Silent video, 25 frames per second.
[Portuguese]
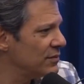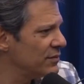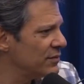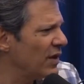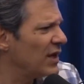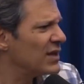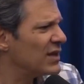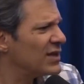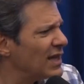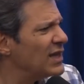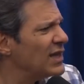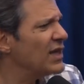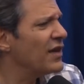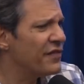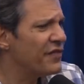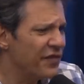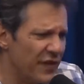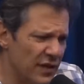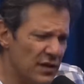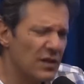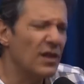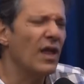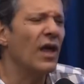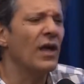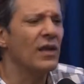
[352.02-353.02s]
Tem
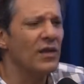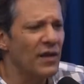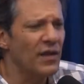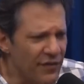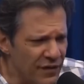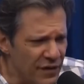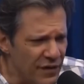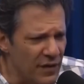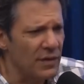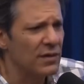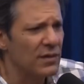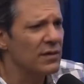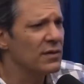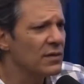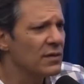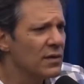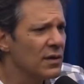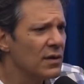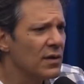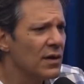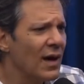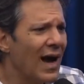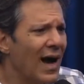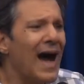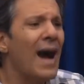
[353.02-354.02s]
defeito? Tem defeito.
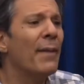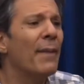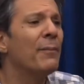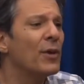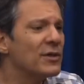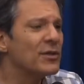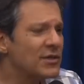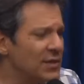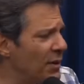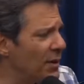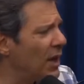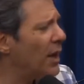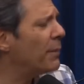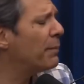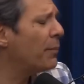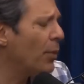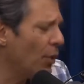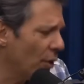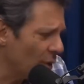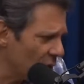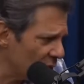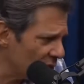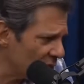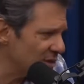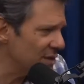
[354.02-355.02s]
Ah, pode ser melhor?
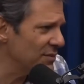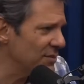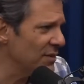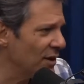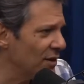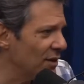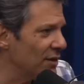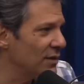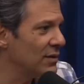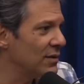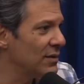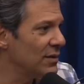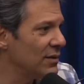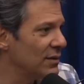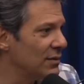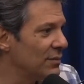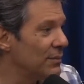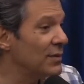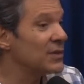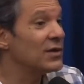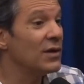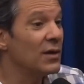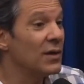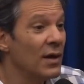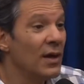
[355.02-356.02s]
Pode ser melhor.
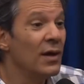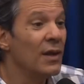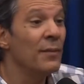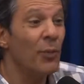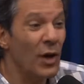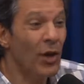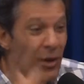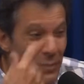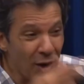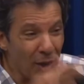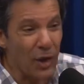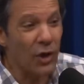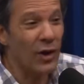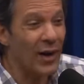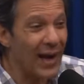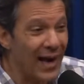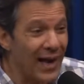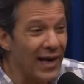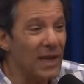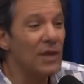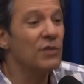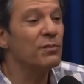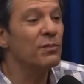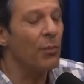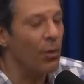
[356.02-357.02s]
Mas, pode melhorar
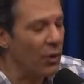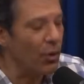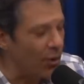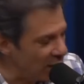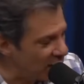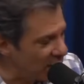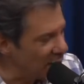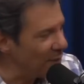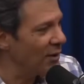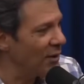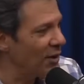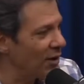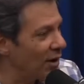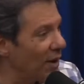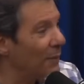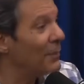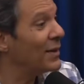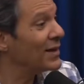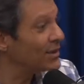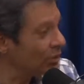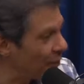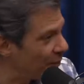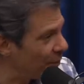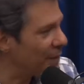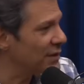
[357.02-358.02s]
isso? Pode melhorar.
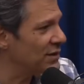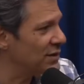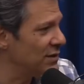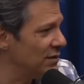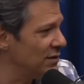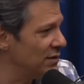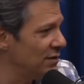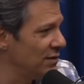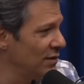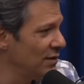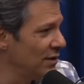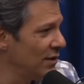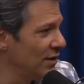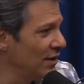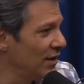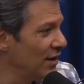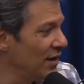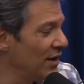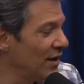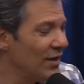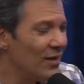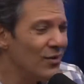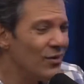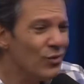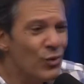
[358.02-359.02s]
Mas é um partido.
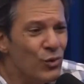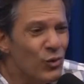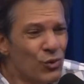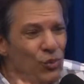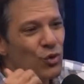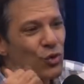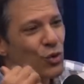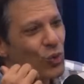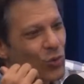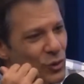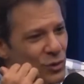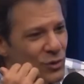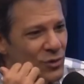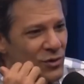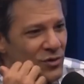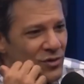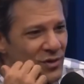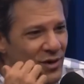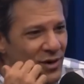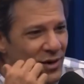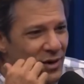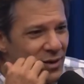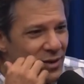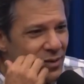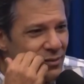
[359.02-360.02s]
Os outros,
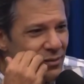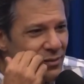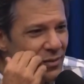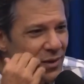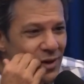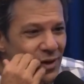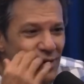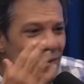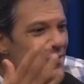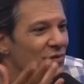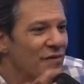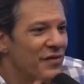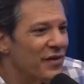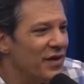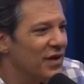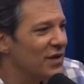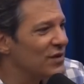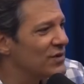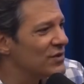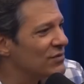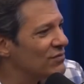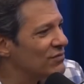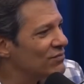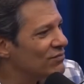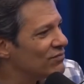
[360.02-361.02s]
cara, eu não
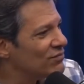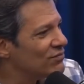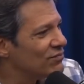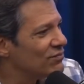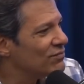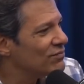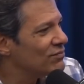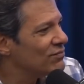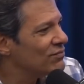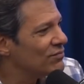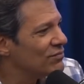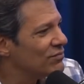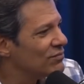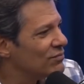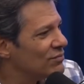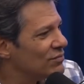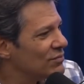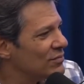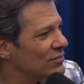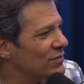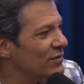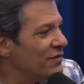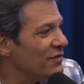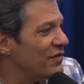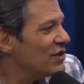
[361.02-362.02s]
vejo.
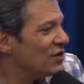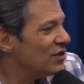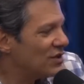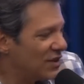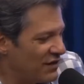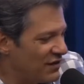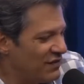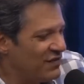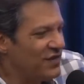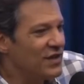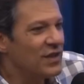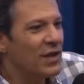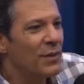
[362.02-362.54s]
Não vejo ter vida